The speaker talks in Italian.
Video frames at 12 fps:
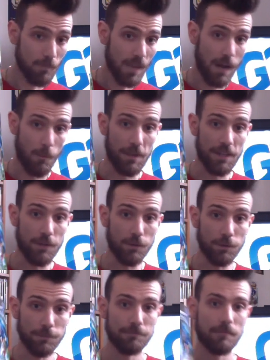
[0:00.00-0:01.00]
Wii
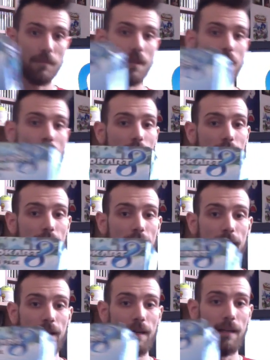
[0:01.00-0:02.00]
U con
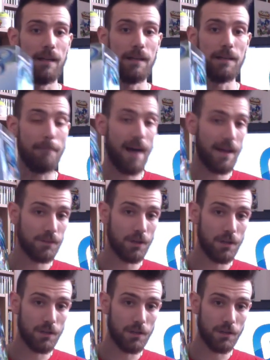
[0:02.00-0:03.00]
eh, il
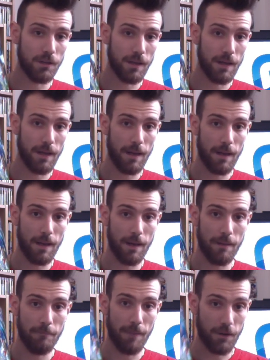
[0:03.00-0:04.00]
bundle con eh,
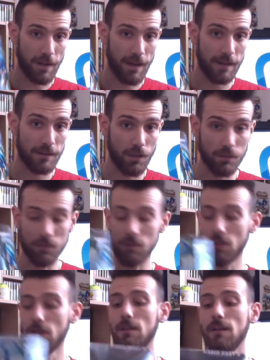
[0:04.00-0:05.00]
Mario Kart
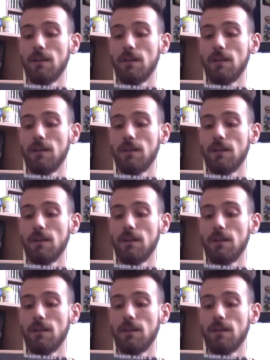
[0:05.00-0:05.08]
8.